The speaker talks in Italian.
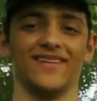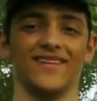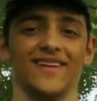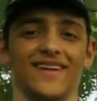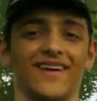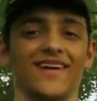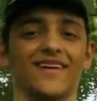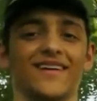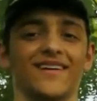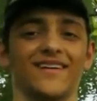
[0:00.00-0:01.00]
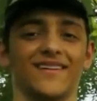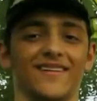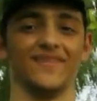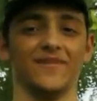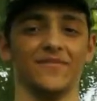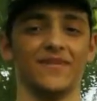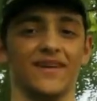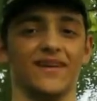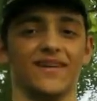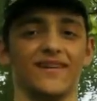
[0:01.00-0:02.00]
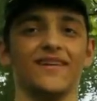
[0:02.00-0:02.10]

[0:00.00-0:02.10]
hai che lì così bello vai dai